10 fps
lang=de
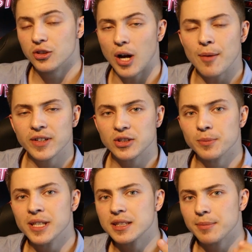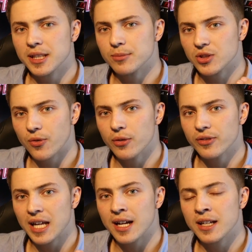So haben wir zumindest mit dem
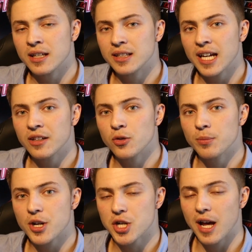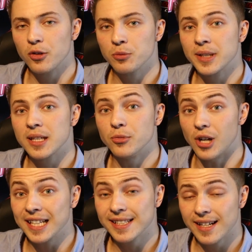12-Kerner eine direkte Überschneidung mit dem
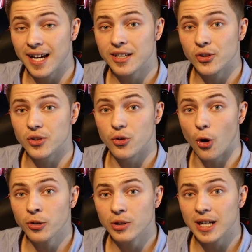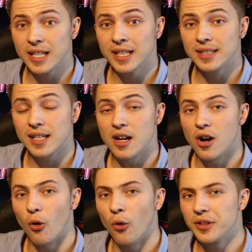Ryzen 3900X
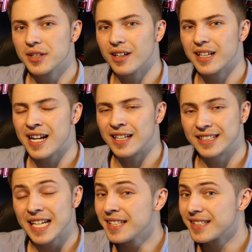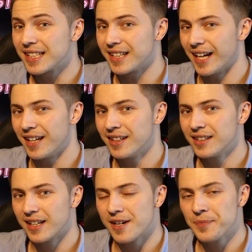und der
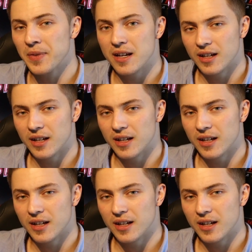16-Kerner, ja,